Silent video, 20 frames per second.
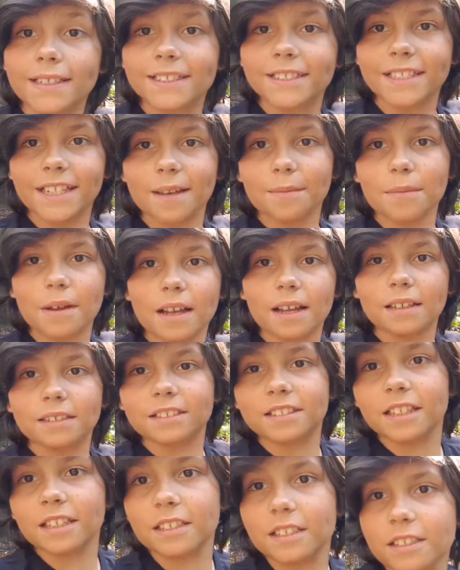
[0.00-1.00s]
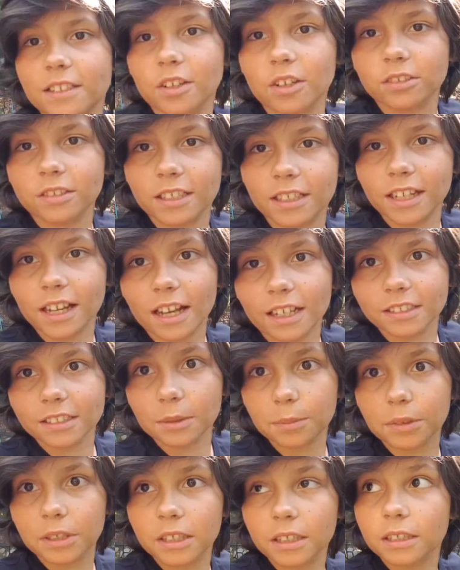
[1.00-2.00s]
Siema, z tej strony
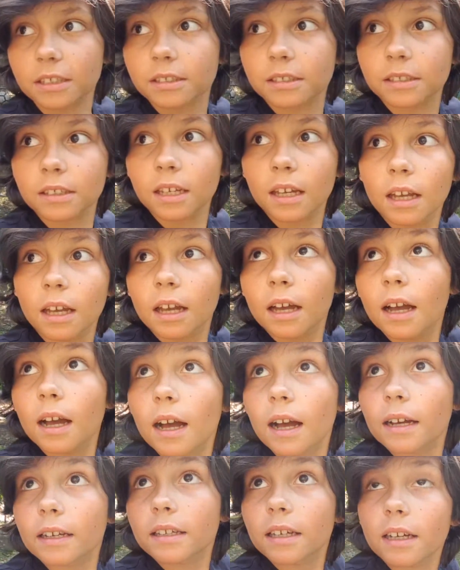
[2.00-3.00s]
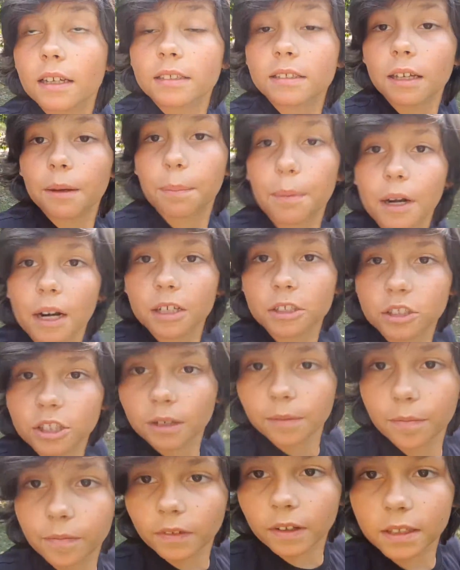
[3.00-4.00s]
Ademix, a ja
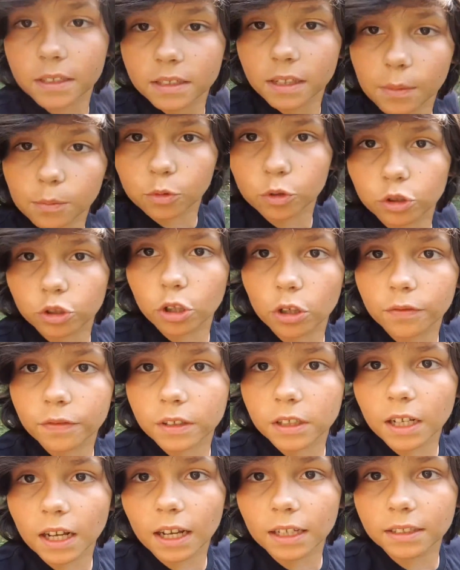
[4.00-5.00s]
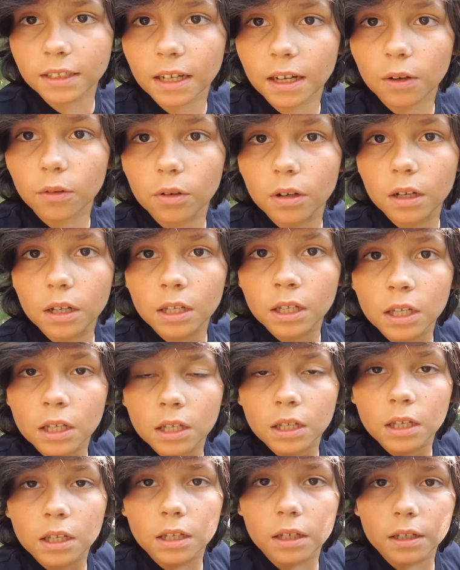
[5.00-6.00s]
zapraszam Was na mój nowy kanał.
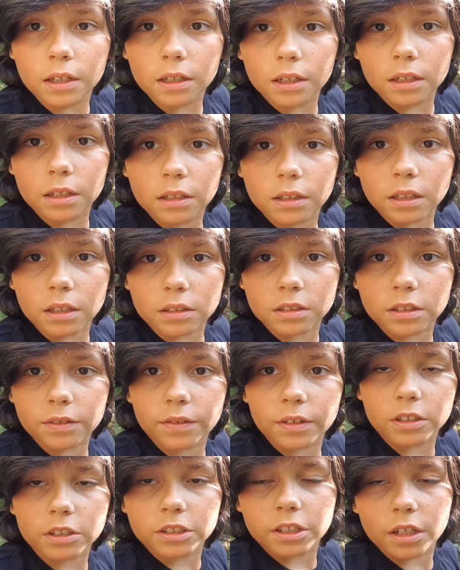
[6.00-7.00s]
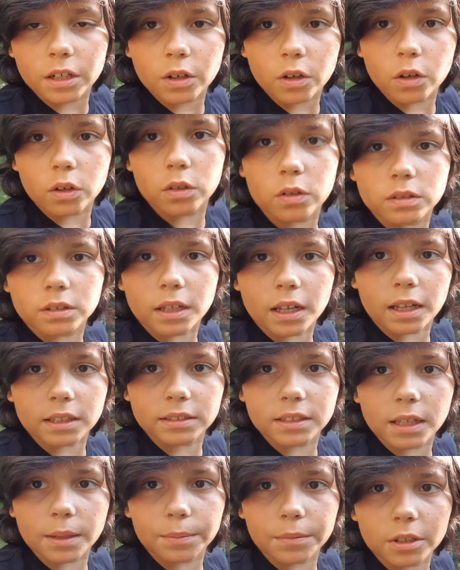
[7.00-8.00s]
Yy, nazywa się on
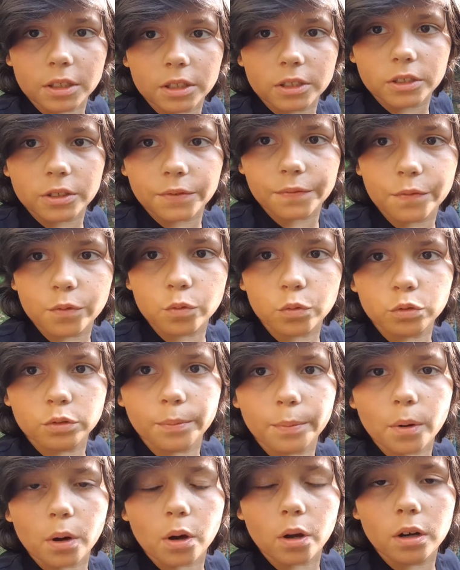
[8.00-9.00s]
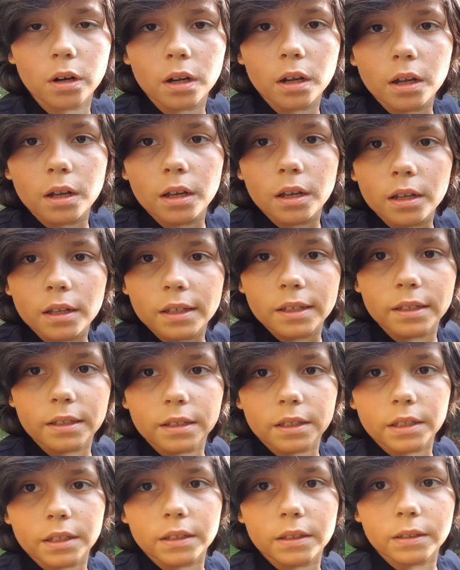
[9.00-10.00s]
Ademix Football. Yy,
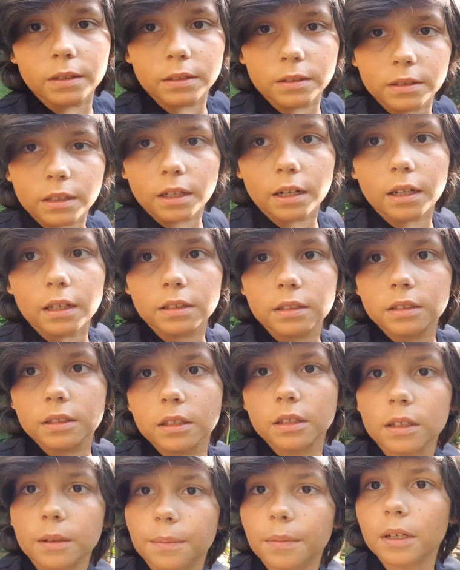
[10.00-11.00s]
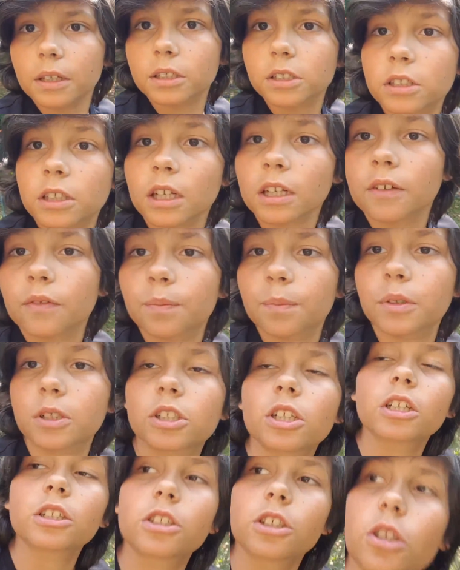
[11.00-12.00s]
teraz chyba jeszcze jak
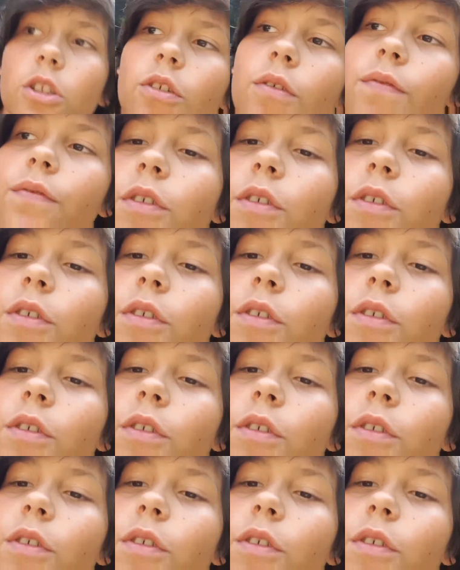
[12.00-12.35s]
wpiszecie to w